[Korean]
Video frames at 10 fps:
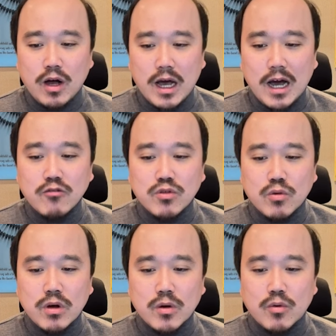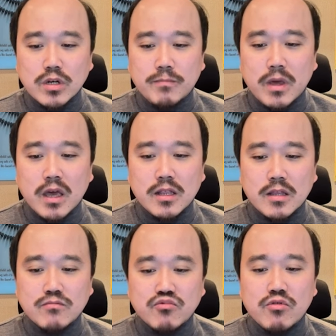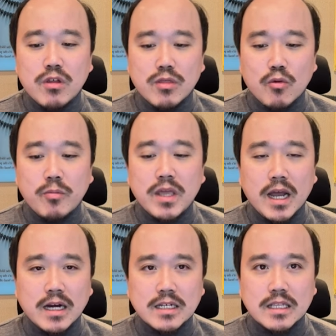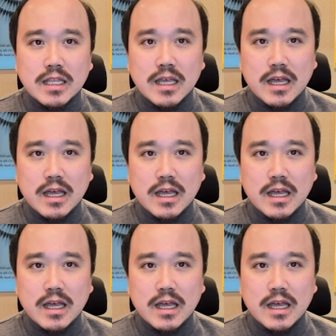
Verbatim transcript: 하루 동안 공급해야 되는 물 소비량은